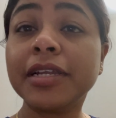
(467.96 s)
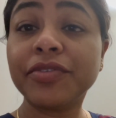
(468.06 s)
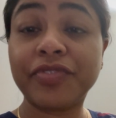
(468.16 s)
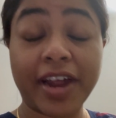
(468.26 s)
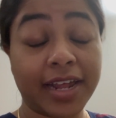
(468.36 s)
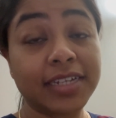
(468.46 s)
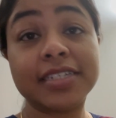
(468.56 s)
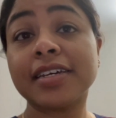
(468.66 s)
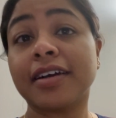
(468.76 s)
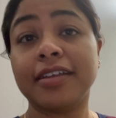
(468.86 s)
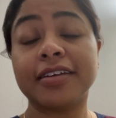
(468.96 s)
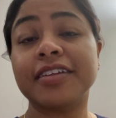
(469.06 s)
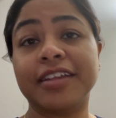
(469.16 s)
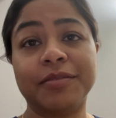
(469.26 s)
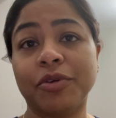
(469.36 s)
না ভ্যারাইটি কালারের
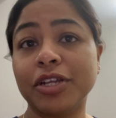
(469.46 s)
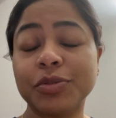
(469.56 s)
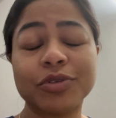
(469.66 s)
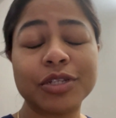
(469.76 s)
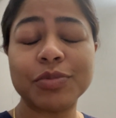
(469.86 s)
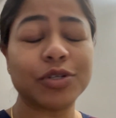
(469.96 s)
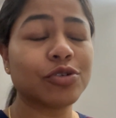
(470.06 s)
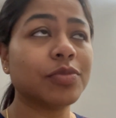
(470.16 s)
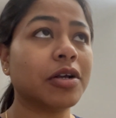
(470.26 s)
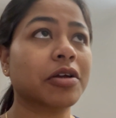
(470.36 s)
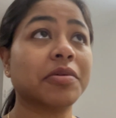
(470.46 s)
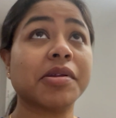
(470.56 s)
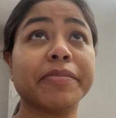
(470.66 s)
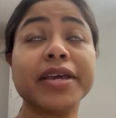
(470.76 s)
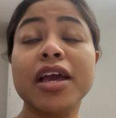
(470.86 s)
নেল পলিশ পরতে ভীষণ ভালো লাগে কারণ
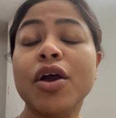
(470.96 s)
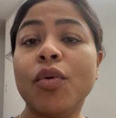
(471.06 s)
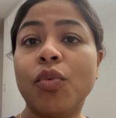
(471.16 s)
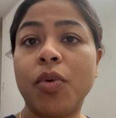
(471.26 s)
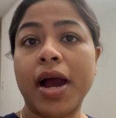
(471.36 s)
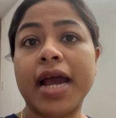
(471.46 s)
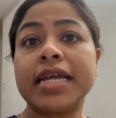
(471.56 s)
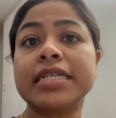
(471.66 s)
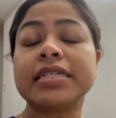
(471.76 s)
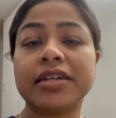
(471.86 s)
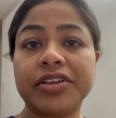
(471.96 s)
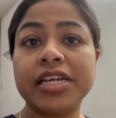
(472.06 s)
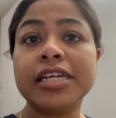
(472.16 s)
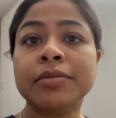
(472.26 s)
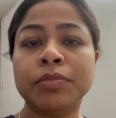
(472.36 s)
আমি হোয়াইট
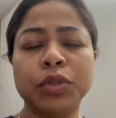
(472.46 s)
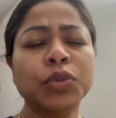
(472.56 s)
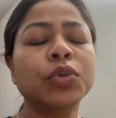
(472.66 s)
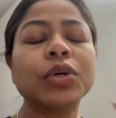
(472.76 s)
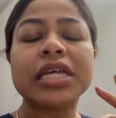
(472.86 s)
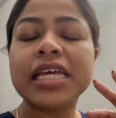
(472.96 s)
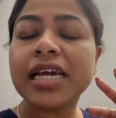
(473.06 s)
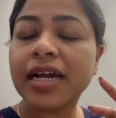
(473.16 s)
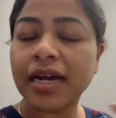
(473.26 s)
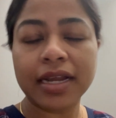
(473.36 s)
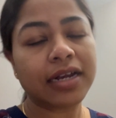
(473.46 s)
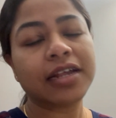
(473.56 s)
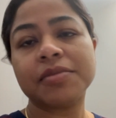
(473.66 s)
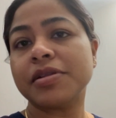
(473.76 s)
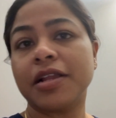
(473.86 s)
গ্রিন ব্লু কি
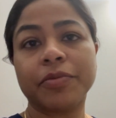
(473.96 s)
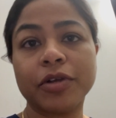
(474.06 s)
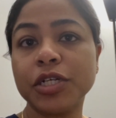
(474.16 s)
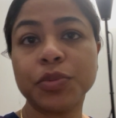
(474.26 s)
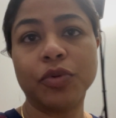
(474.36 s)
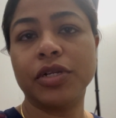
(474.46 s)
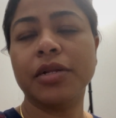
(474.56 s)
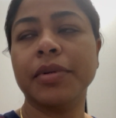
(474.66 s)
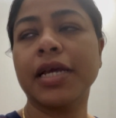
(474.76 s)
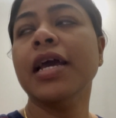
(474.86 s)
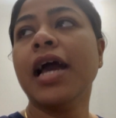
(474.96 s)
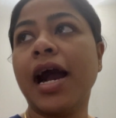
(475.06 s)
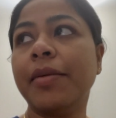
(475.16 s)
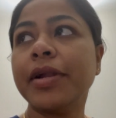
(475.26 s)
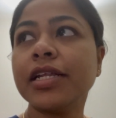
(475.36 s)
কালারের আমি নেল পলিশ পরি না মানে
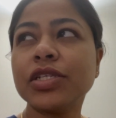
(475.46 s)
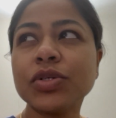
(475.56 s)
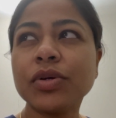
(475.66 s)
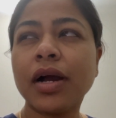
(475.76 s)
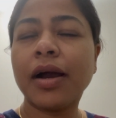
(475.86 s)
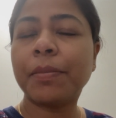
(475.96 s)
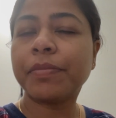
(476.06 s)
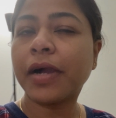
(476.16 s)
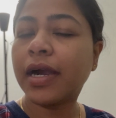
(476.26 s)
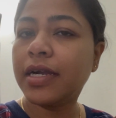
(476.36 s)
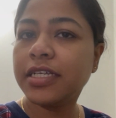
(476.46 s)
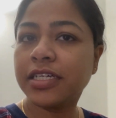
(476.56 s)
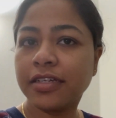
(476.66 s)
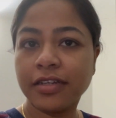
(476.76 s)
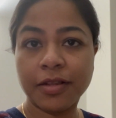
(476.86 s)
আমার একটু পার্ল
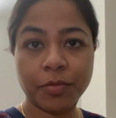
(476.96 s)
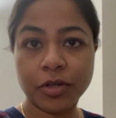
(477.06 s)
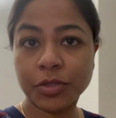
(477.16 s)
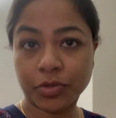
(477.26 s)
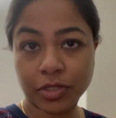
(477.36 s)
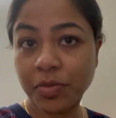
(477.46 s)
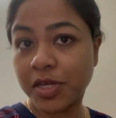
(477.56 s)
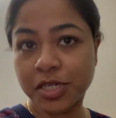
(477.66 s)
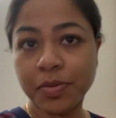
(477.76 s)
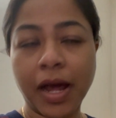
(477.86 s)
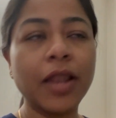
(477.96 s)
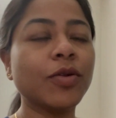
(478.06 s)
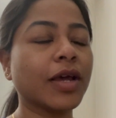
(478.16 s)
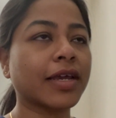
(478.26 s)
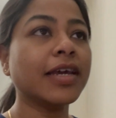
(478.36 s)
শেডের নেল পলিশ পরতে বেশি ভালো
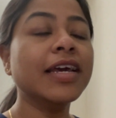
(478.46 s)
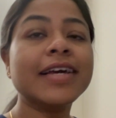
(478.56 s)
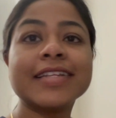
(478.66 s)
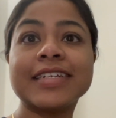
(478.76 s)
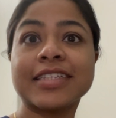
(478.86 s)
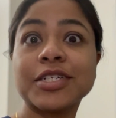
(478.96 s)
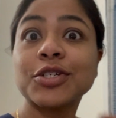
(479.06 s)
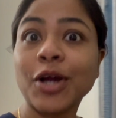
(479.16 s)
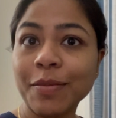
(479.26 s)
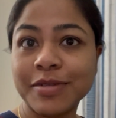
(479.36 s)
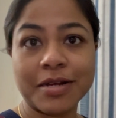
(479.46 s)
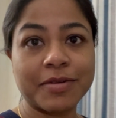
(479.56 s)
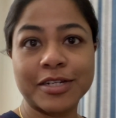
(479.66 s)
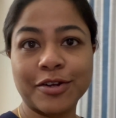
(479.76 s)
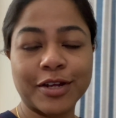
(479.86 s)
লাগে যাতে সব
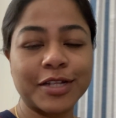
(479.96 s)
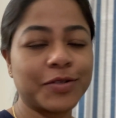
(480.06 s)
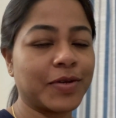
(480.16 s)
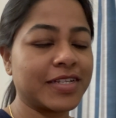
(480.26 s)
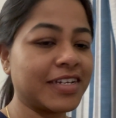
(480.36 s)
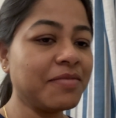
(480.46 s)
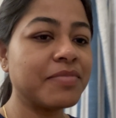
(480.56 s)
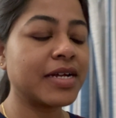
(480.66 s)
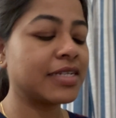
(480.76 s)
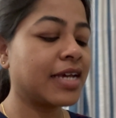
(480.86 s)
জামার সঙ্গে চলে যায় বাট